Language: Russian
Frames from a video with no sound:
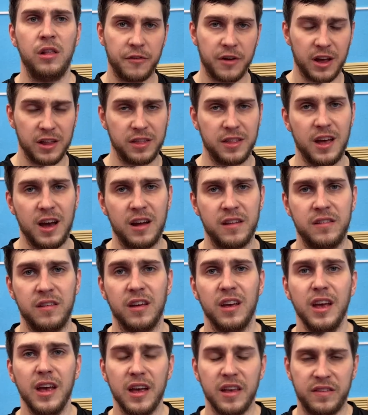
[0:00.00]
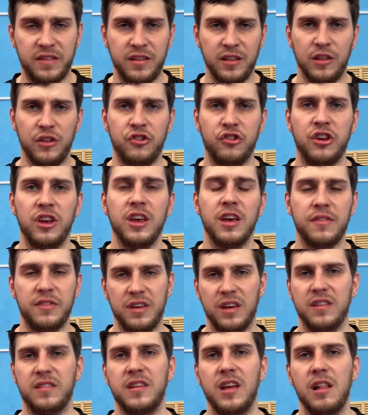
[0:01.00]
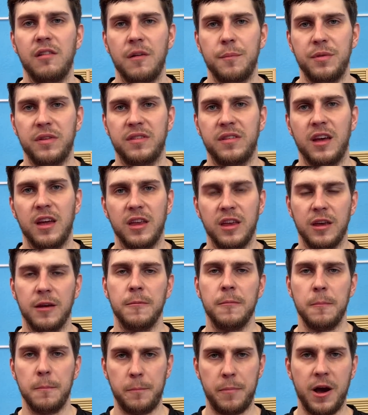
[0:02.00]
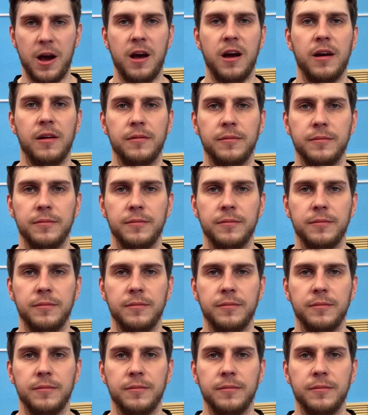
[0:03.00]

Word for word: ВКонтакте. Ссылочки я все оставил в описании. Пока.